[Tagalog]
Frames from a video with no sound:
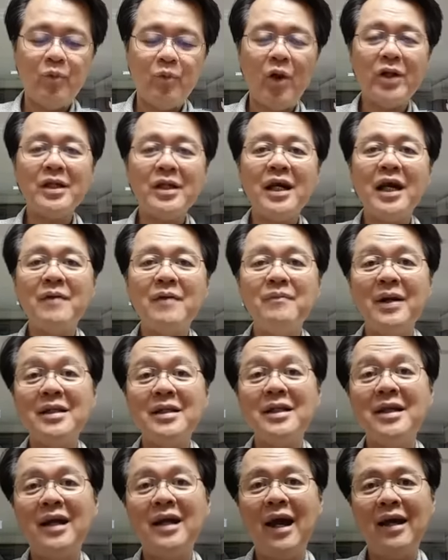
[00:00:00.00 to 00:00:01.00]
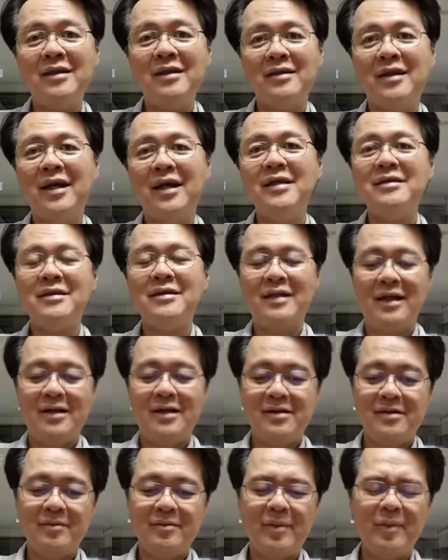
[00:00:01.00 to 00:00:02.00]
Pwede ka ma-dehydrate
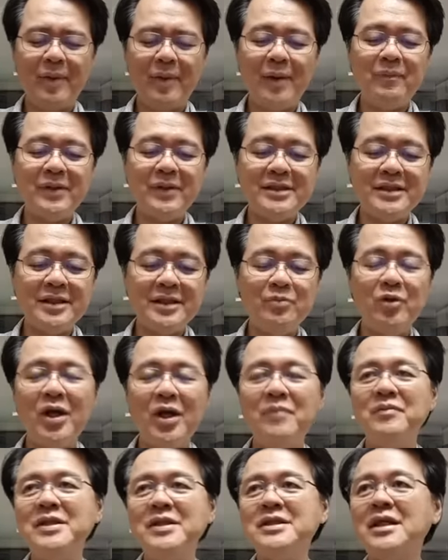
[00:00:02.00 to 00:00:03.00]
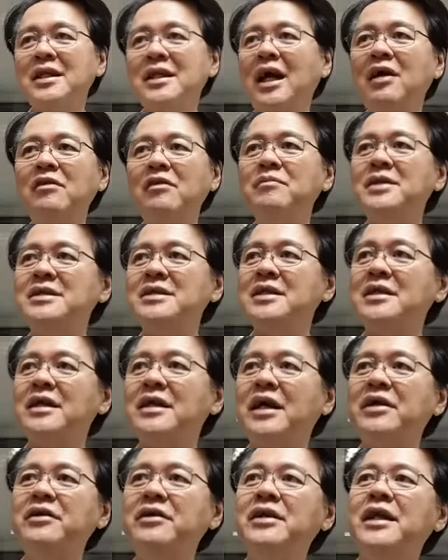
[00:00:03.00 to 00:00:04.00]
eh. Mapapansin mo yan minsan. Ako
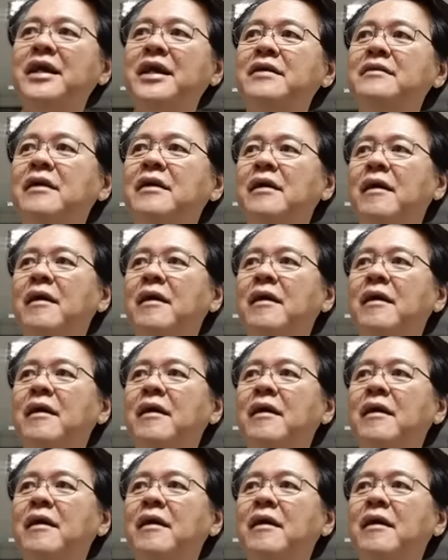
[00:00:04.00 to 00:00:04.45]
minsan ganun eh.